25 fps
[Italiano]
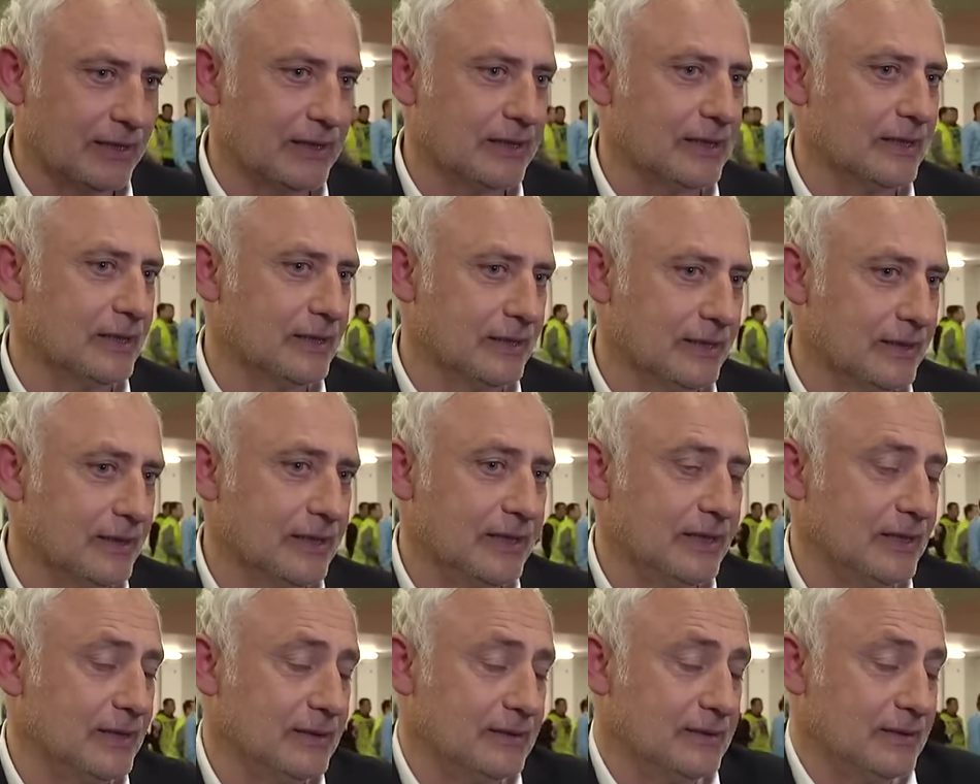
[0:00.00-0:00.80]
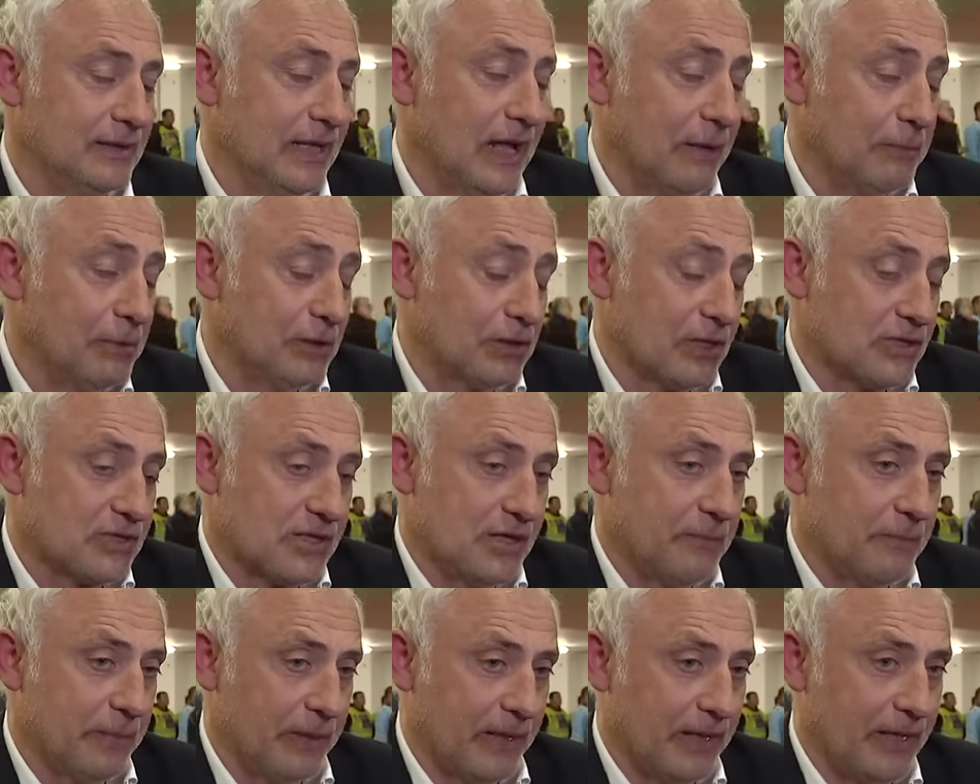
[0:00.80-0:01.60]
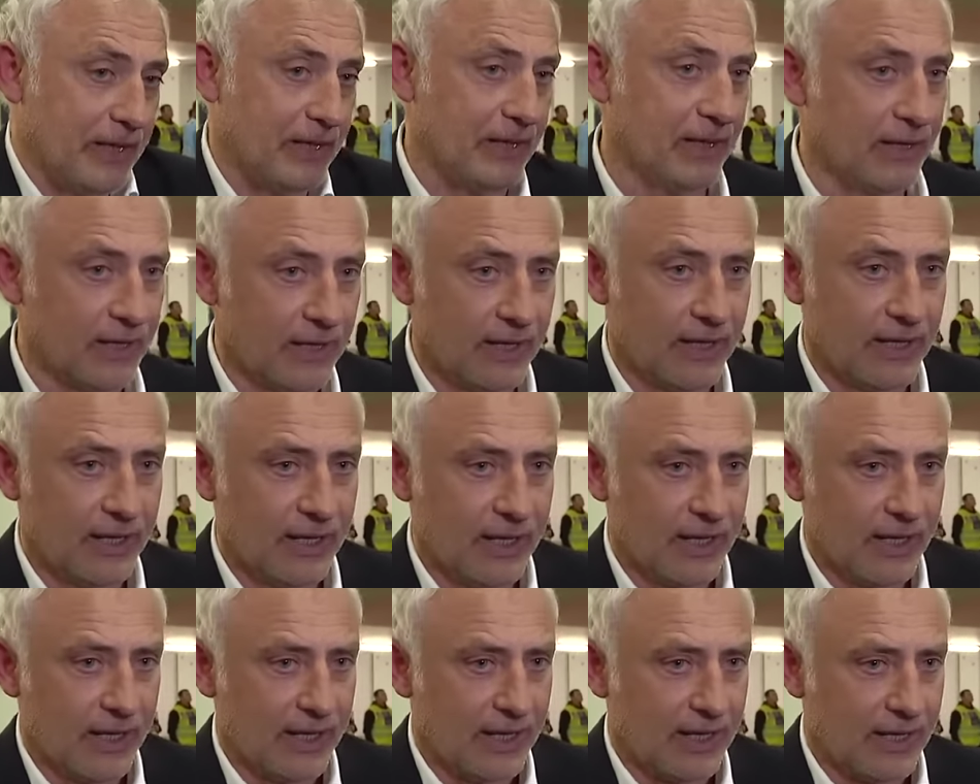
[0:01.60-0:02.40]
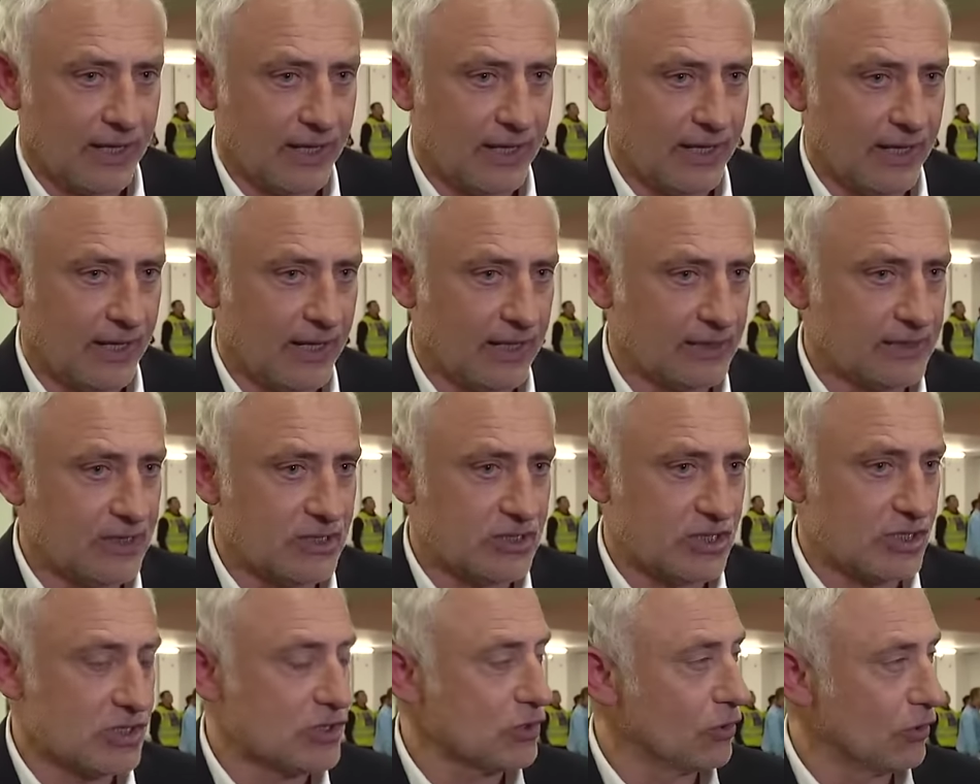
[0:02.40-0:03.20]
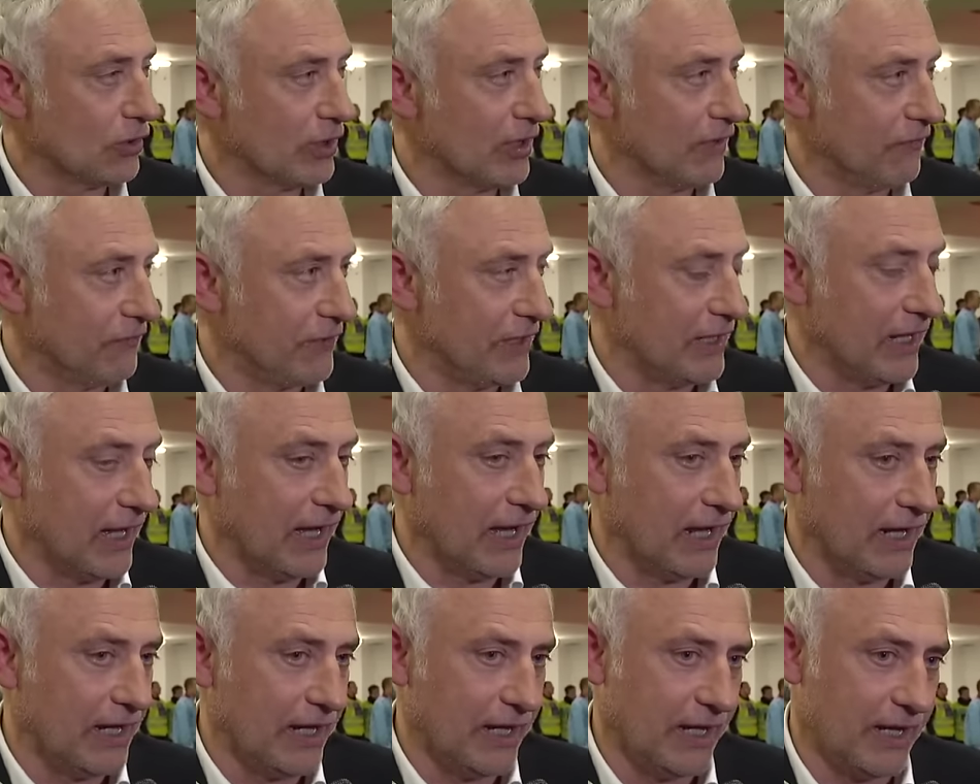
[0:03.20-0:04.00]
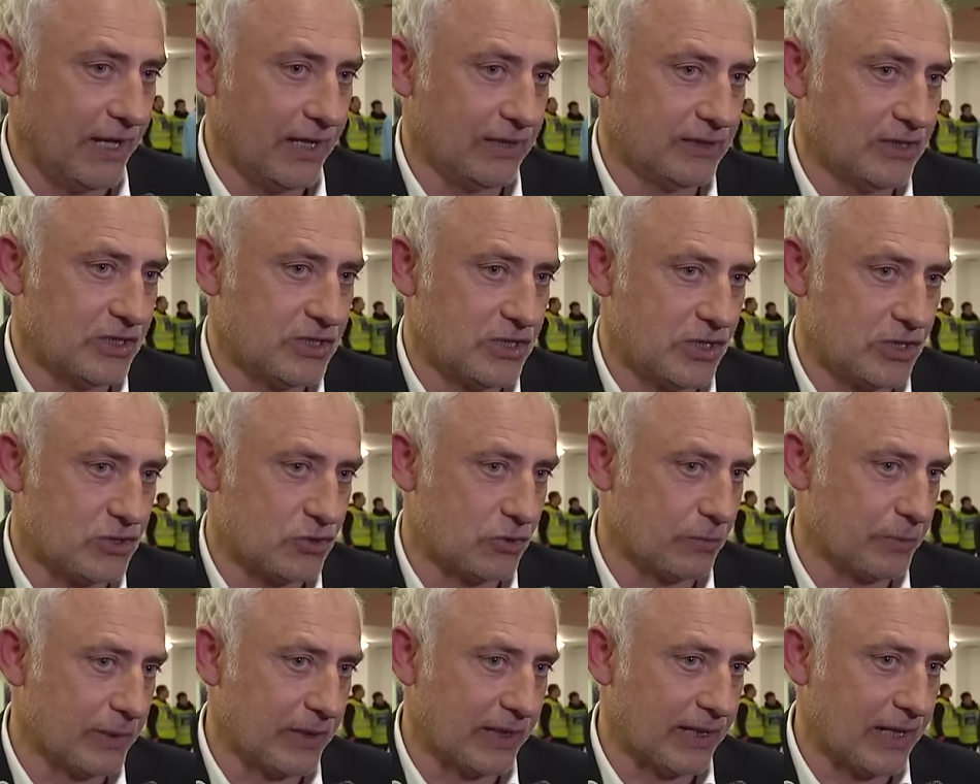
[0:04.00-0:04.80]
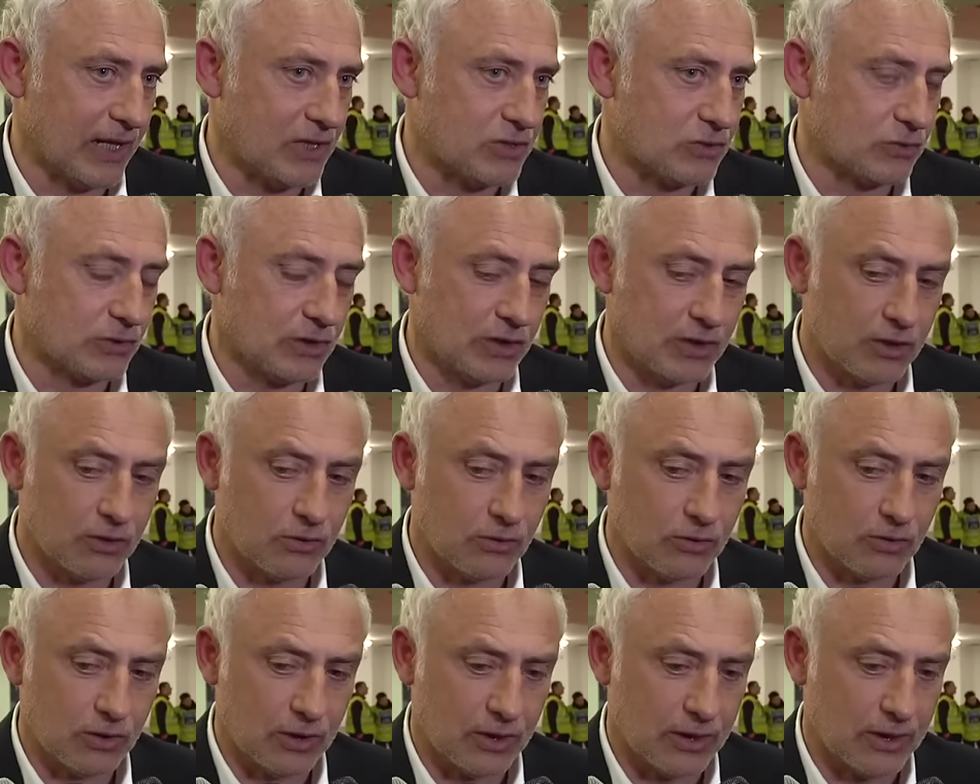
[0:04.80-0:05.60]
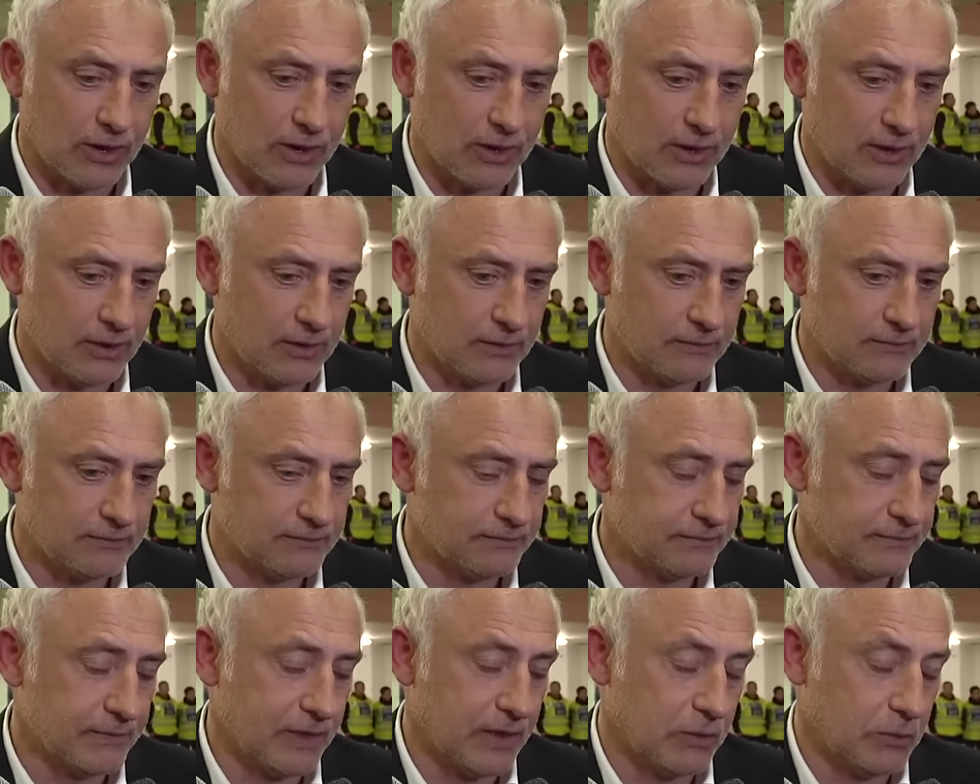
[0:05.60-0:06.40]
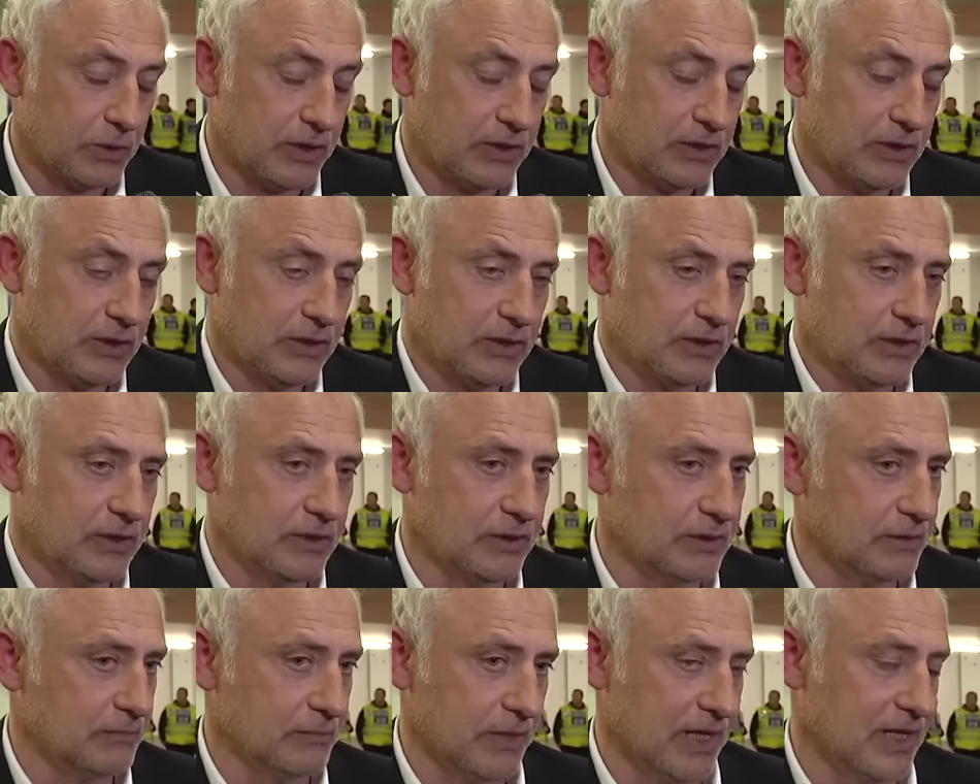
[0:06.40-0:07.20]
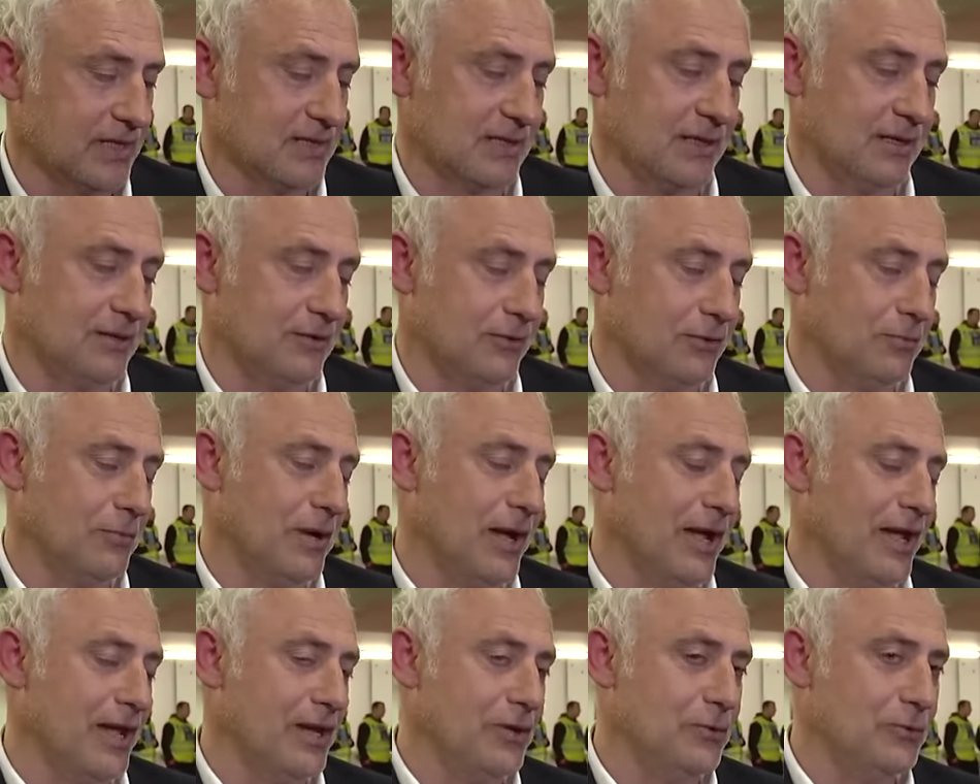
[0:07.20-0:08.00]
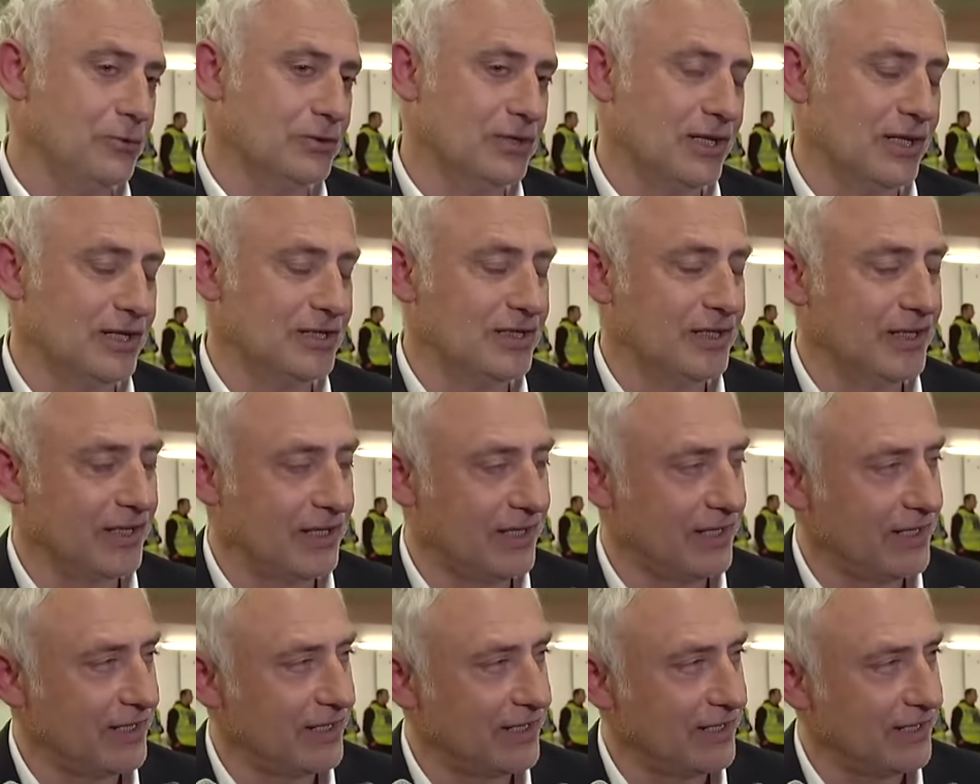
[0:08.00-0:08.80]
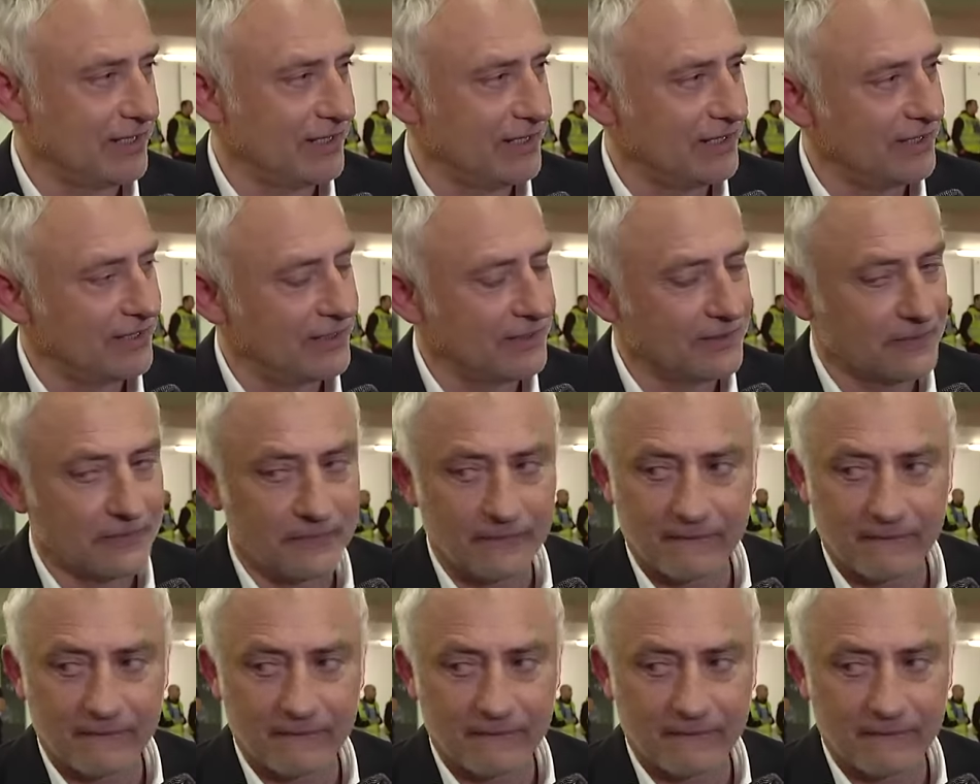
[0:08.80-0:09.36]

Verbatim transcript: Eh, l'arbitro ha sempre eh, la decisione finale ha deciso per calcio di rigore eh, e quindi basta, ormai è inutile dire...